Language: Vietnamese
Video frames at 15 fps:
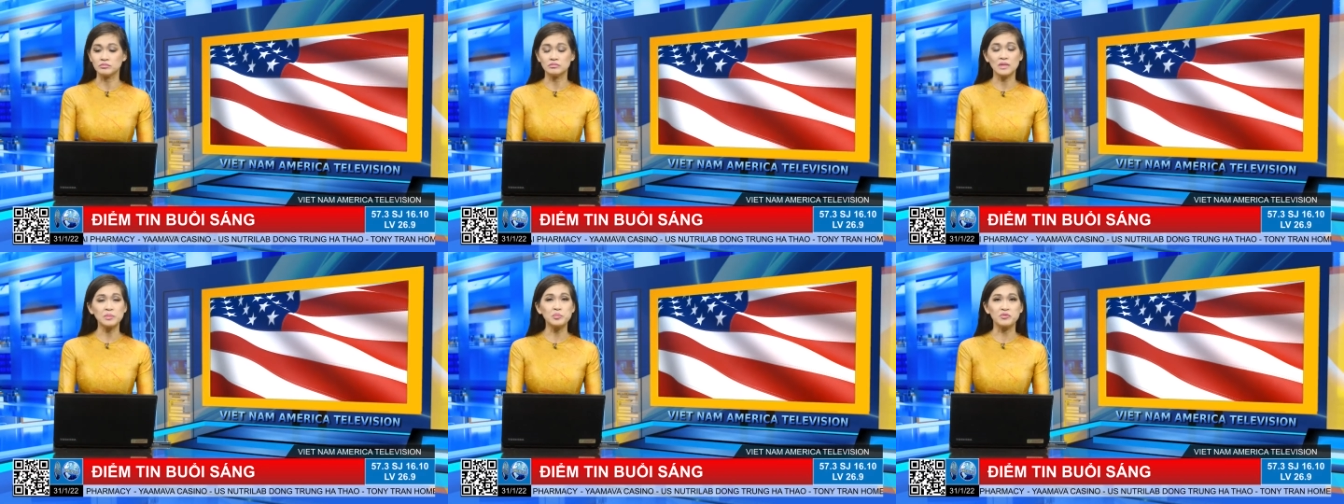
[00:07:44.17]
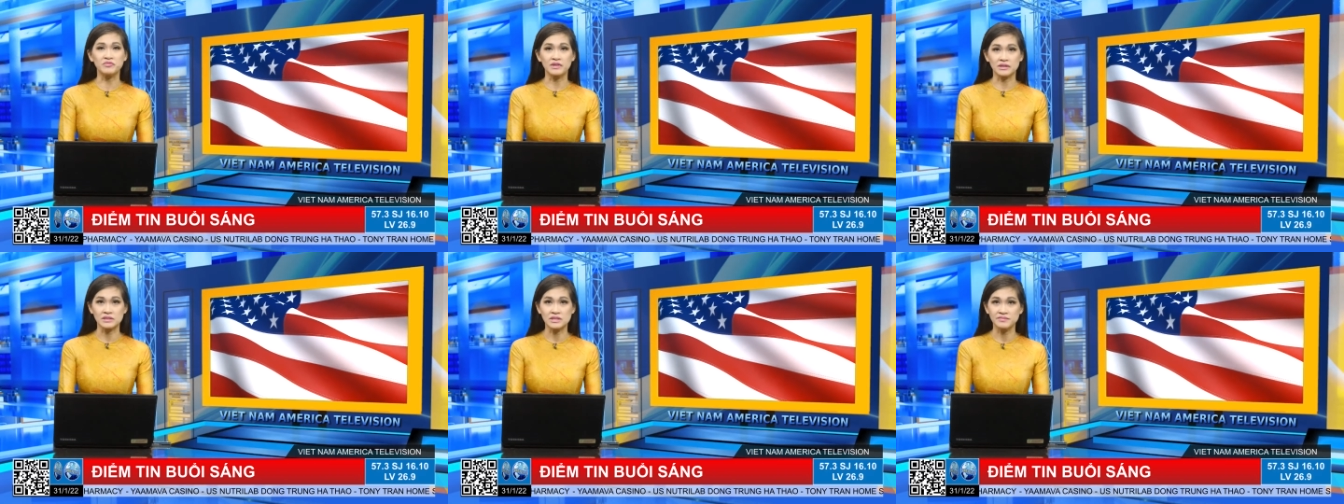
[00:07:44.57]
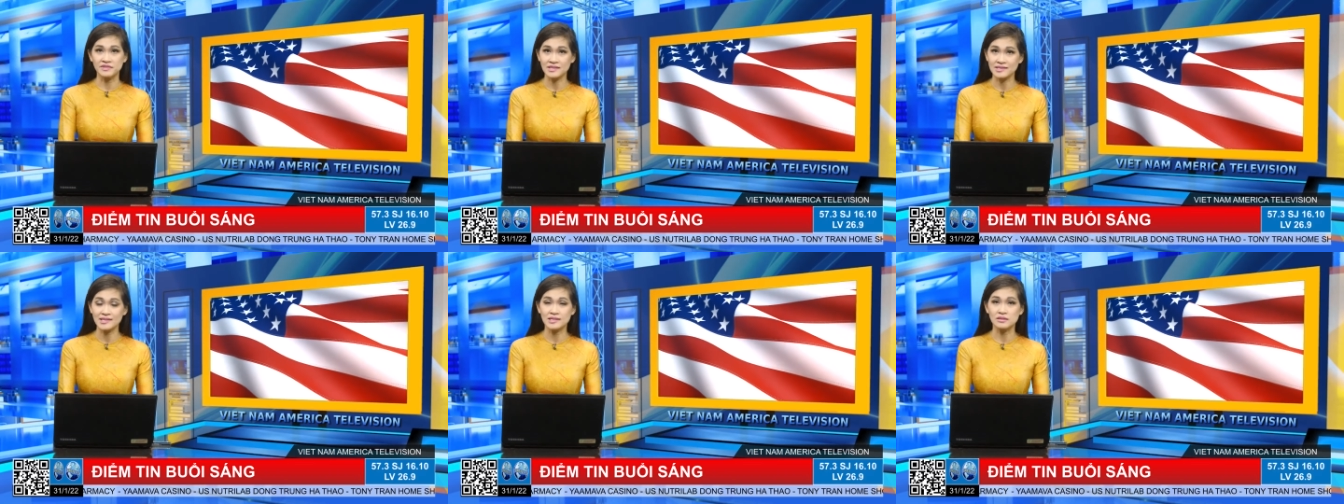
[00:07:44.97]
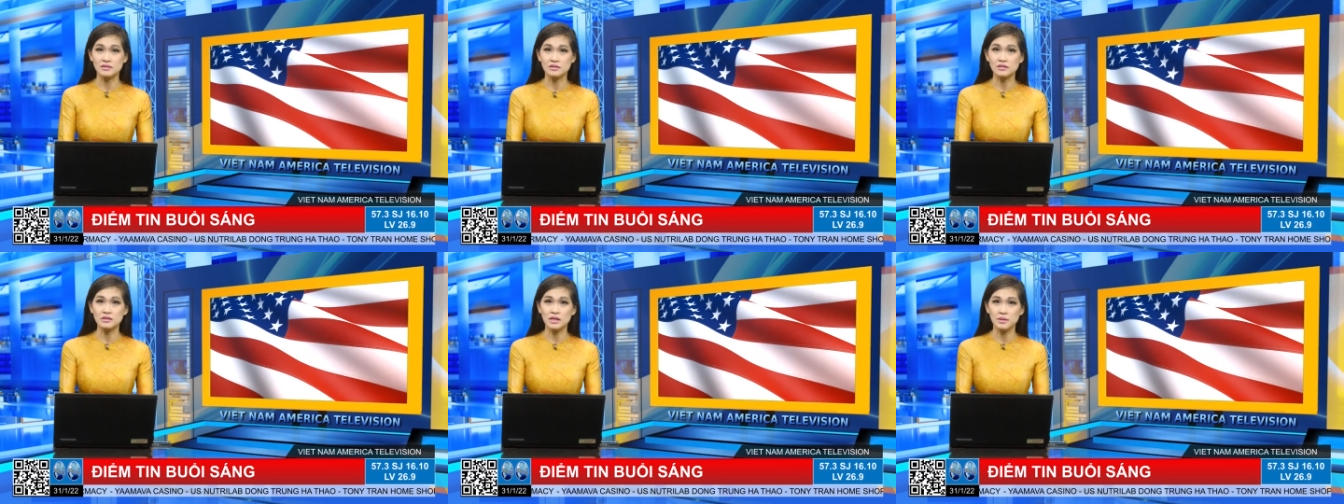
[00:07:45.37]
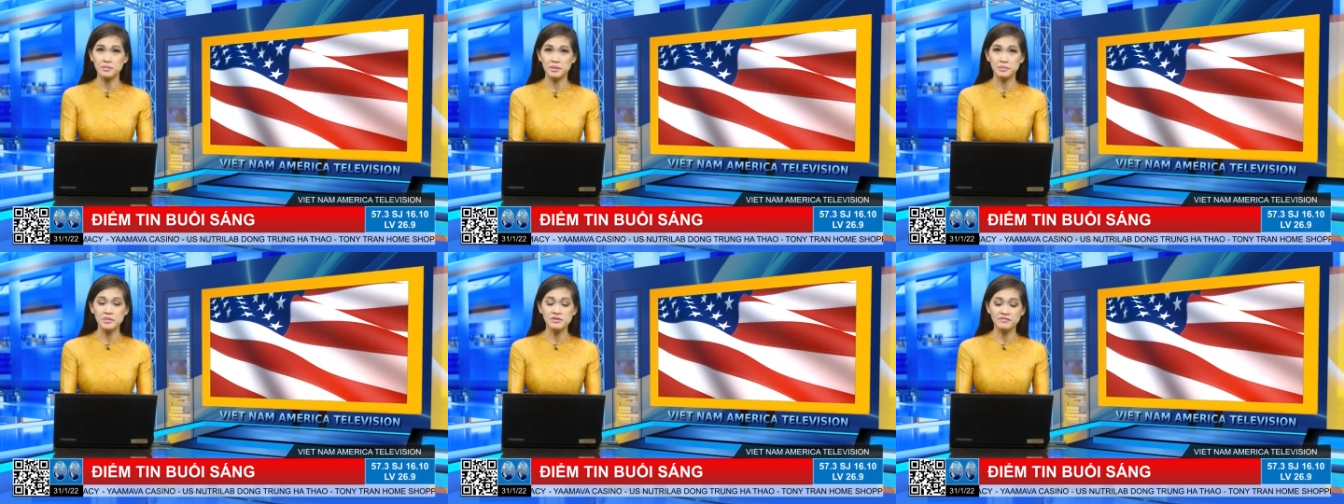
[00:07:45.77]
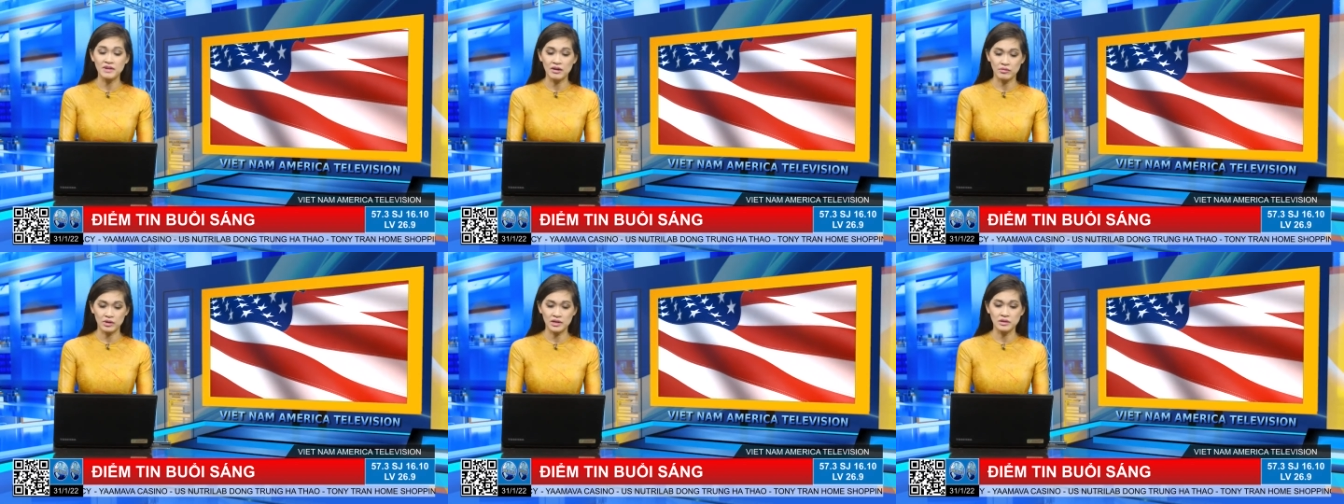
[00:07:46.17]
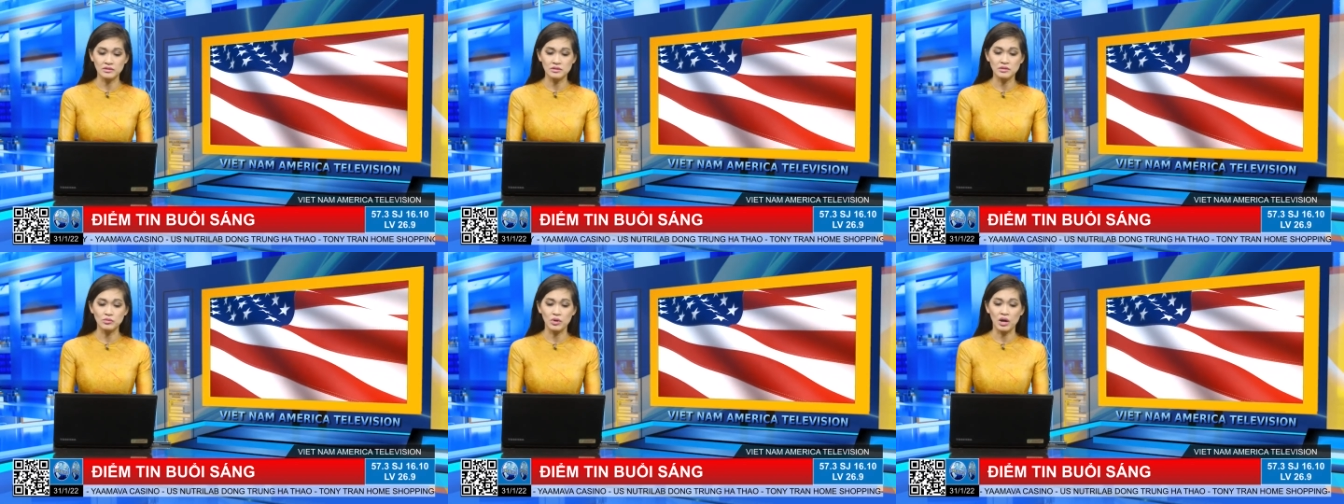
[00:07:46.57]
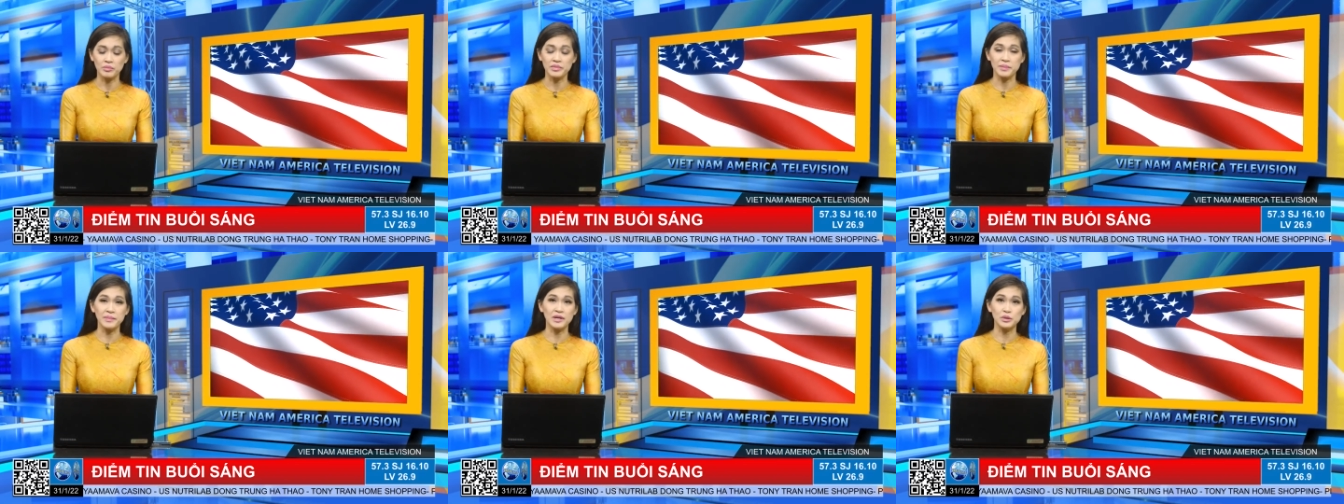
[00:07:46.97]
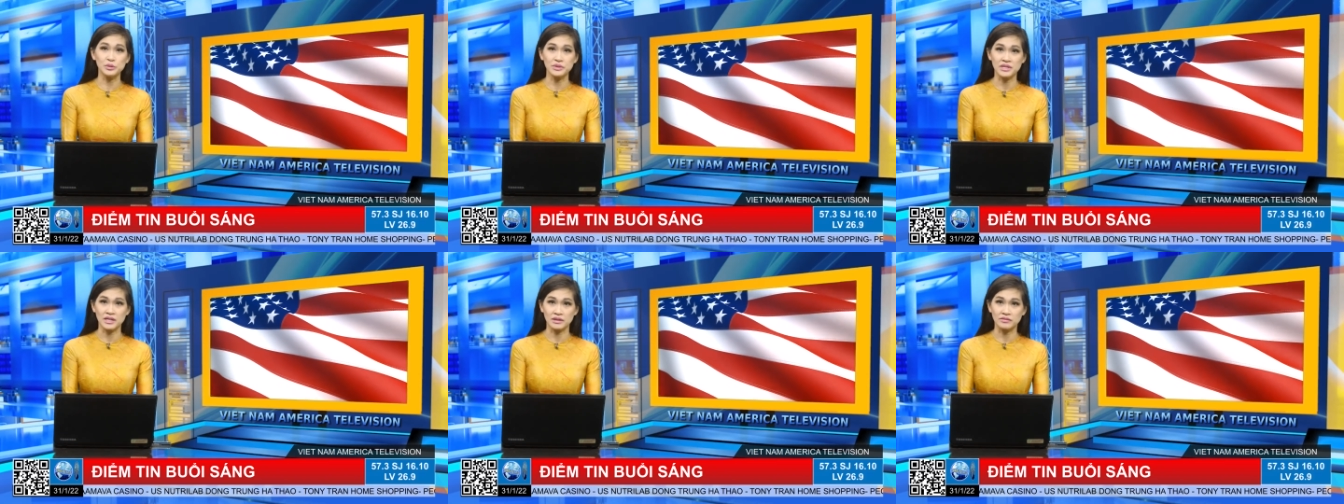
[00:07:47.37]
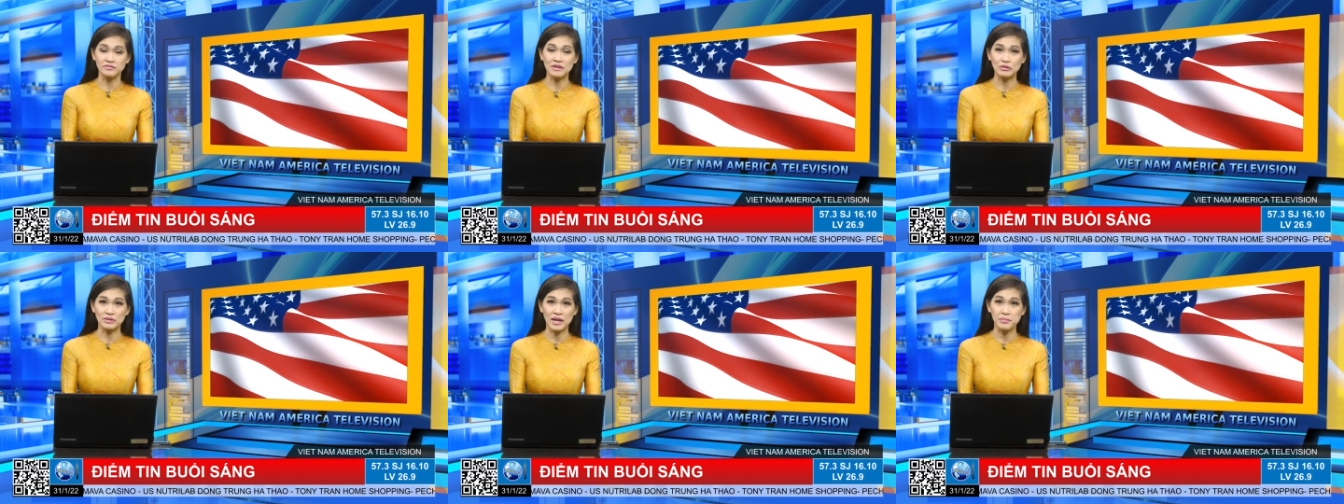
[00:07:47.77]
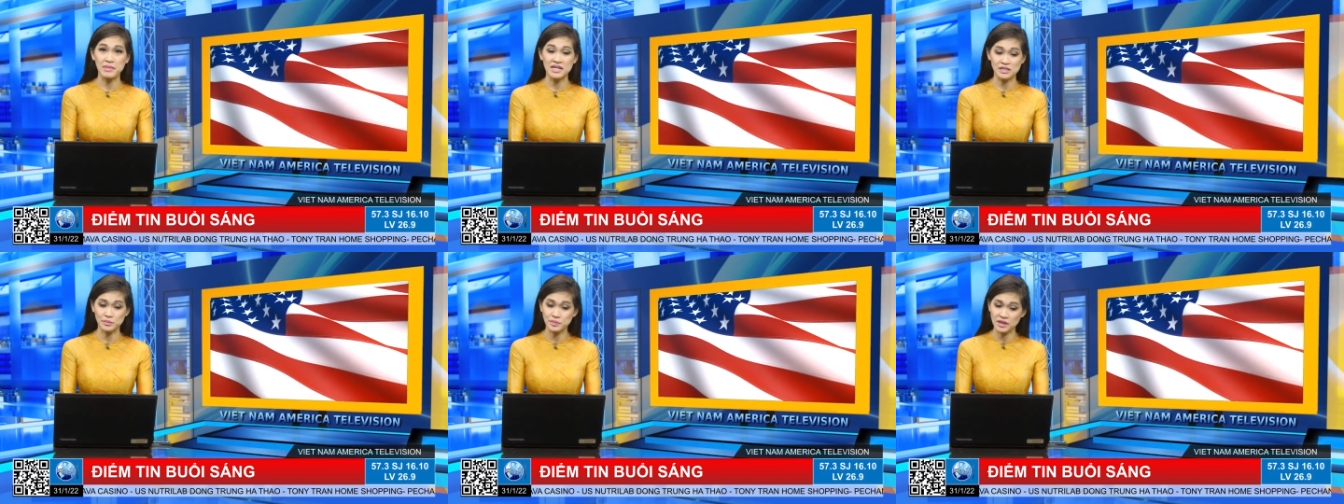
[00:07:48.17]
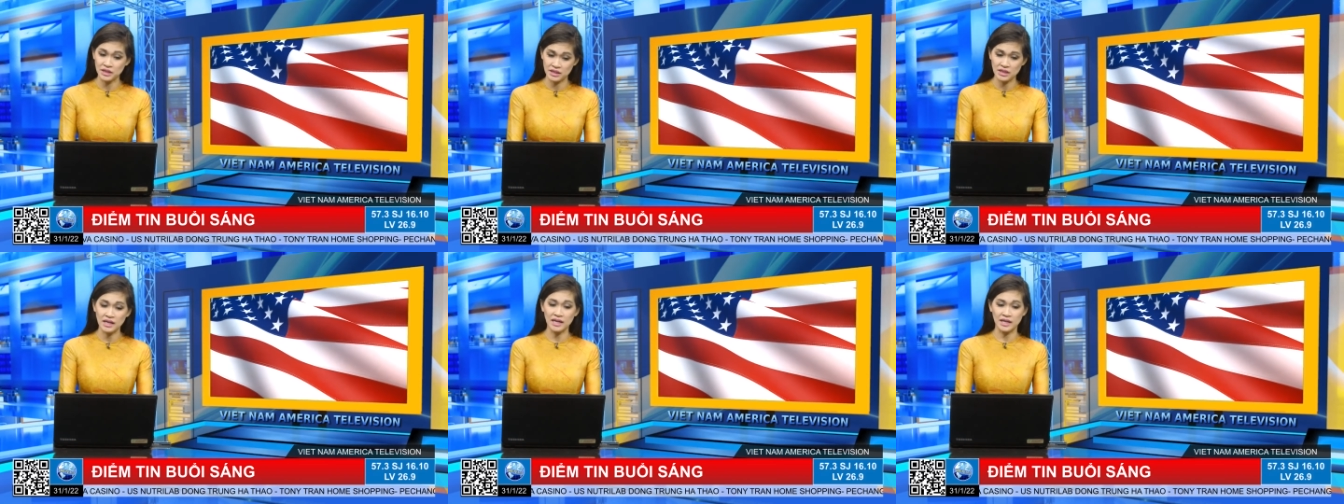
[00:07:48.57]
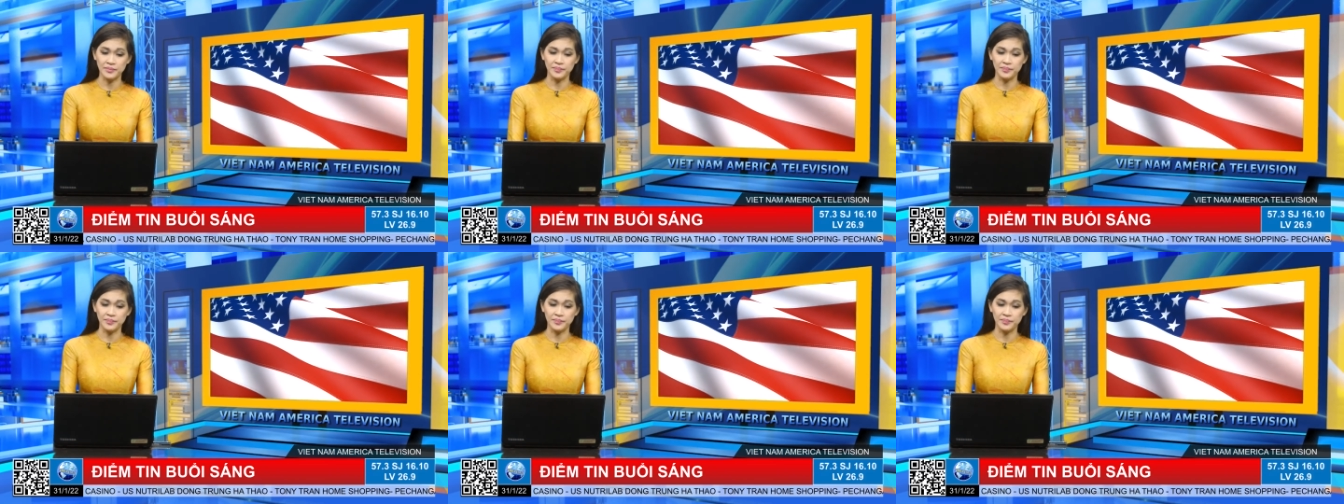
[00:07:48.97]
bắt buộc phải tiêm vaccine trước khi mà bước vào cái đất nước của ông để mà lưu diễn vào tháng 3 sắp tới này.